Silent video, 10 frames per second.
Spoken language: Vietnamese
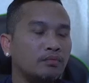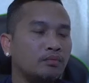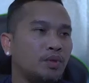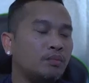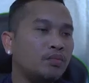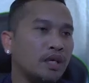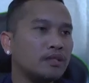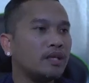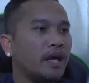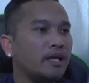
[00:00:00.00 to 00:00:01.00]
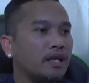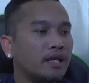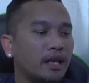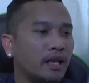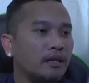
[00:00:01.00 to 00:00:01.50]
việc chạy ở đây để
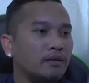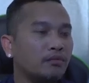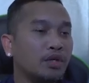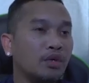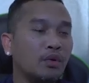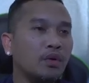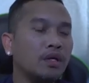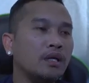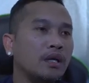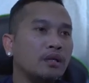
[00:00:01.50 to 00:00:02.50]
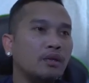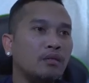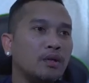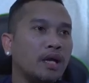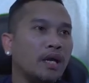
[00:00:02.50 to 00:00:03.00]
để bị cứu thôi
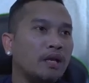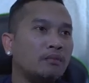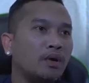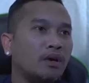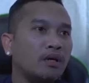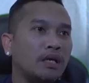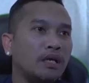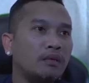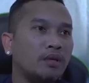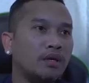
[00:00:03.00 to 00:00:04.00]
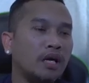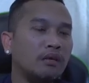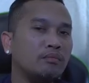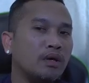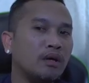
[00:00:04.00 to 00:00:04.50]
mà đã là bỏ để kia bằng cao
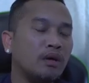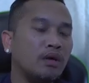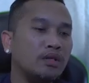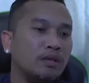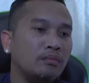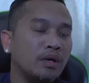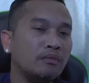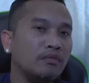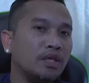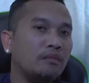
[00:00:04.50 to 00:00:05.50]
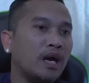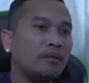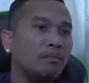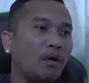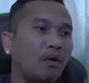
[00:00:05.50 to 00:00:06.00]
mà ở dừng bờ free ban
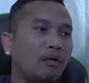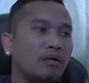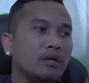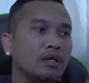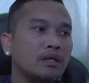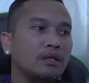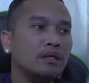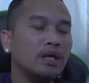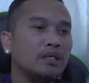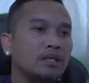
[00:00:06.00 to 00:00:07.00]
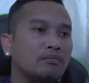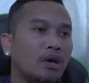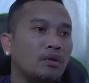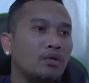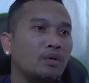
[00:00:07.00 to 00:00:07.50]
phong nâng dừng
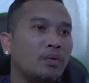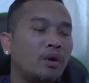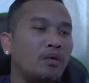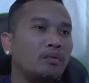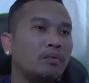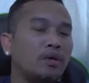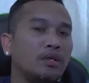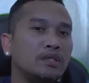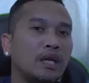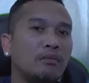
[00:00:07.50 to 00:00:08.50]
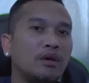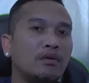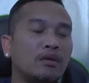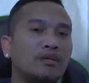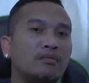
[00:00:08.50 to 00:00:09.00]
bằng lôi phong vì bà con trẻ bằng
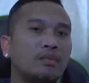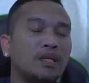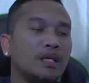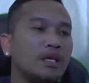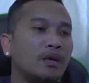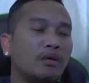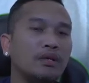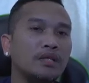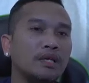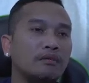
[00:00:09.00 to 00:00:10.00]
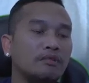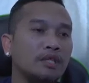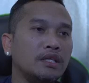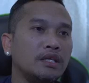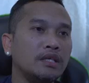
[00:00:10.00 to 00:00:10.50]
lối với miền ấy lo chuyện này
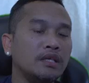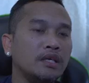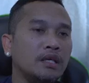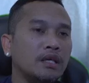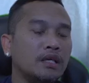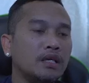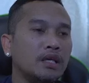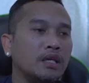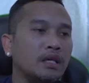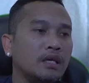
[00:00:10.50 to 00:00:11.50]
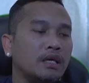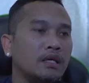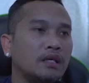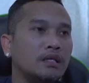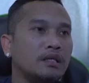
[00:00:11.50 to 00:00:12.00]
free ấy này nè
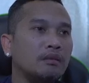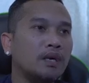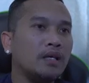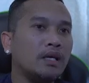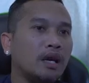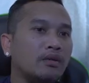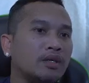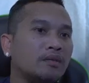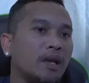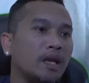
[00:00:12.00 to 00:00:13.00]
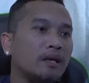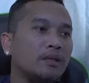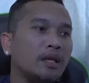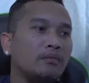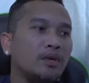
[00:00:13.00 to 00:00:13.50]
thì chắc man cái ao dương pra và
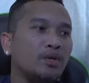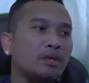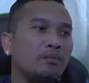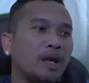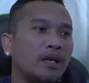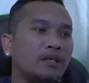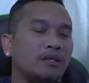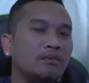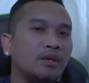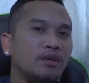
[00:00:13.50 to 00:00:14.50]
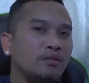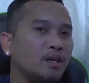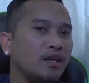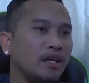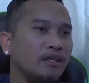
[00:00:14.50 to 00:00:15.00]
đấy ao dương pra tới dương phải có cho
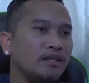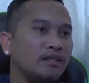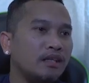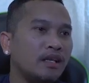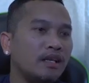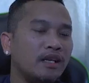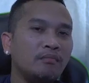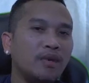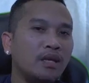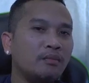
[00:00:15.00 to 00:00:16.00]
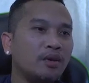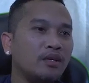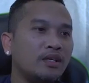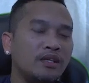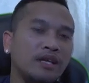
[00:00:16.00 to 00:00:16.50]
miệng lại tới chết này đâm bây cái môi
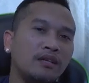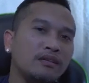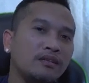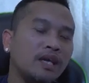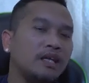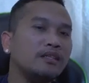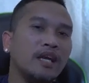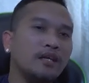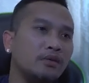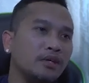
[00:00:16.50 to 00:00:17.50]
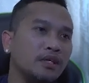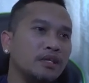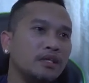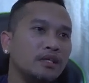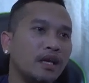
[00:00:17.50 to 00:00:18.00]
tới chết này ai chạy lùi
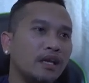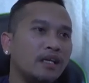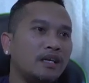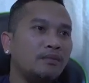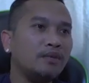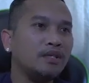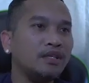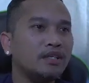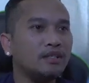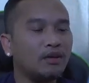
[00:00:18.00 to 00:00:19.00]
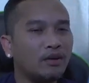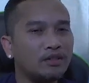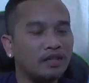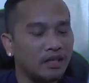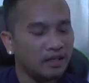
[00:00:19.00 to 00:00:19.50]
anh nói này bao dương kịch chỉ lo
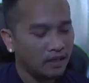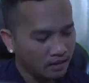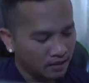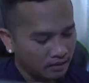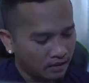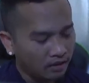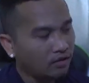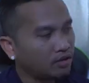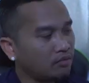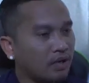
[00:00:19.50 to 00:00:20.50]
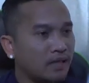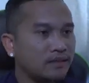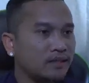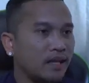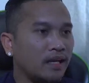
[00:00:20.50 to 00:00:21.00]
chết chẳng có nhom ban
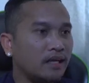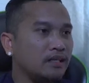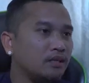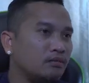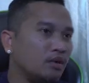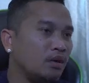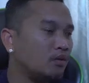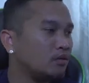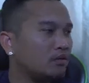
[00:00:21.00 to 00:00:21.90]
xá nhom clone